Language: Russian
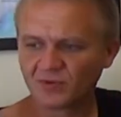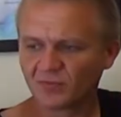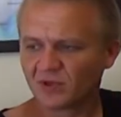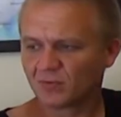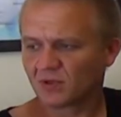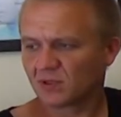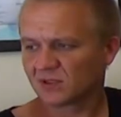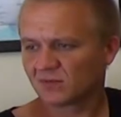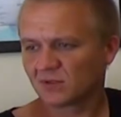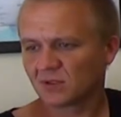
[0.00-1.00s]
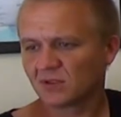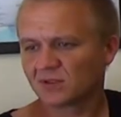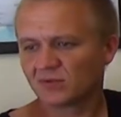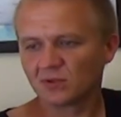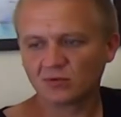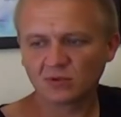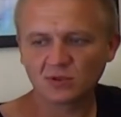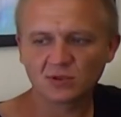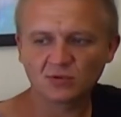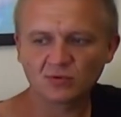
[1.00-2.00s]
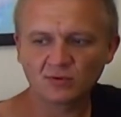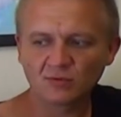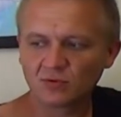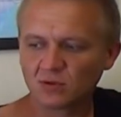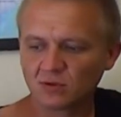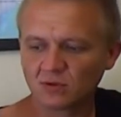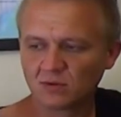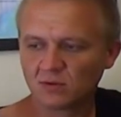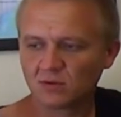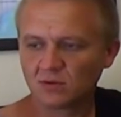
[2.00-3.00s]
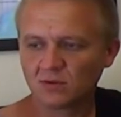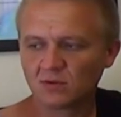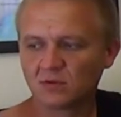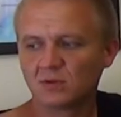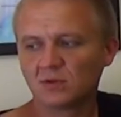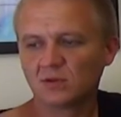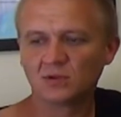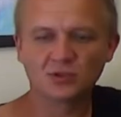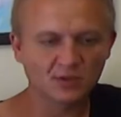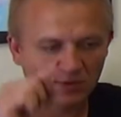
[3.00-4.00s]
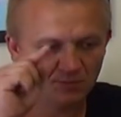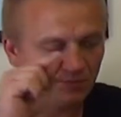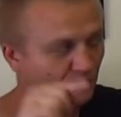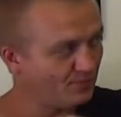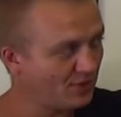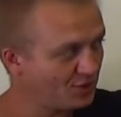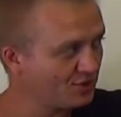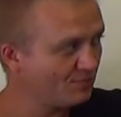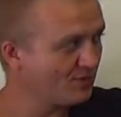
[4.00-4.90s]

примеры показывать петлицы? это же оно, да? Да, это оно человек я показываю, пальчиком да.